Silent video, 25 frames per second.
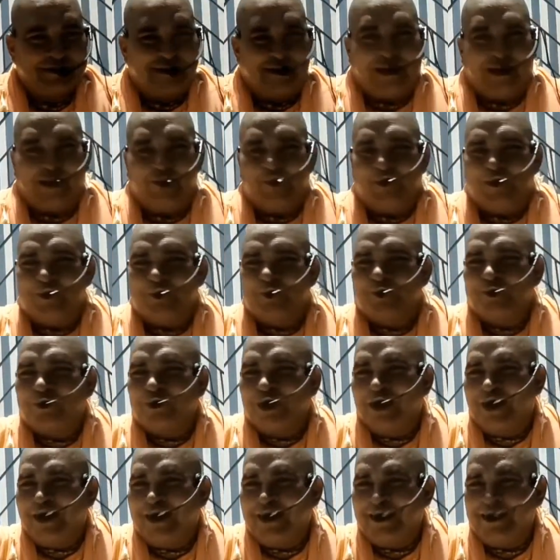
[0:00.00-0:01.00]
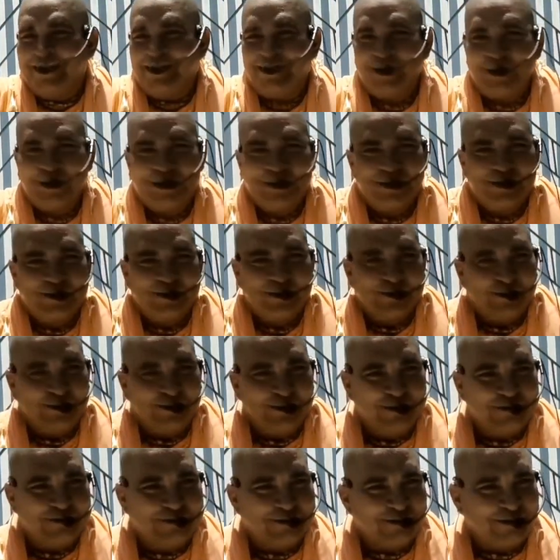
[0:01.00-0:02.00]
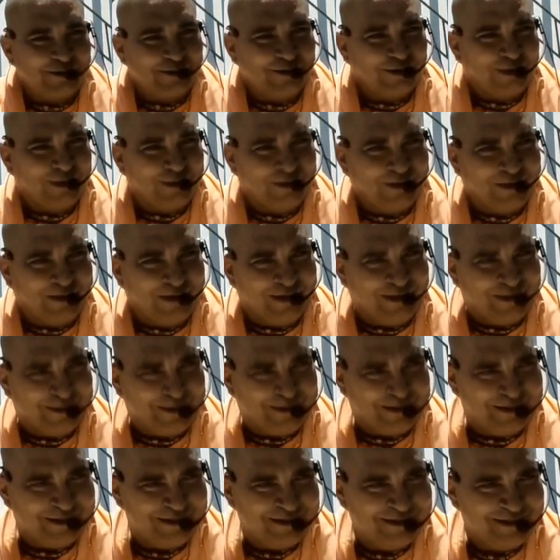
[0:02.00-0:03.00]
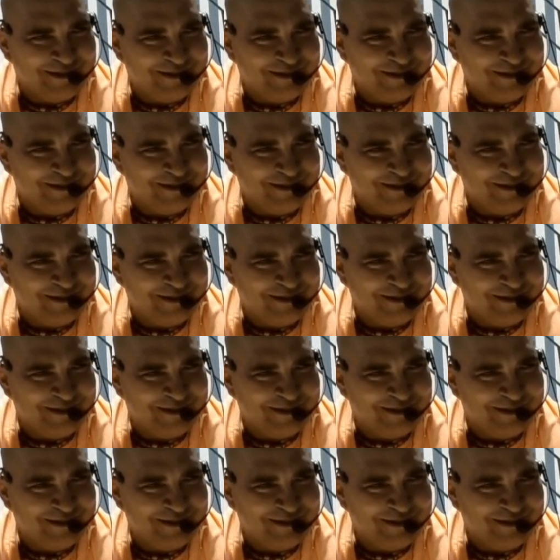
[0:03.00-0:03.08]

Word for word: তাহলে আমার বোনের অশ্রু বন্ধ হবে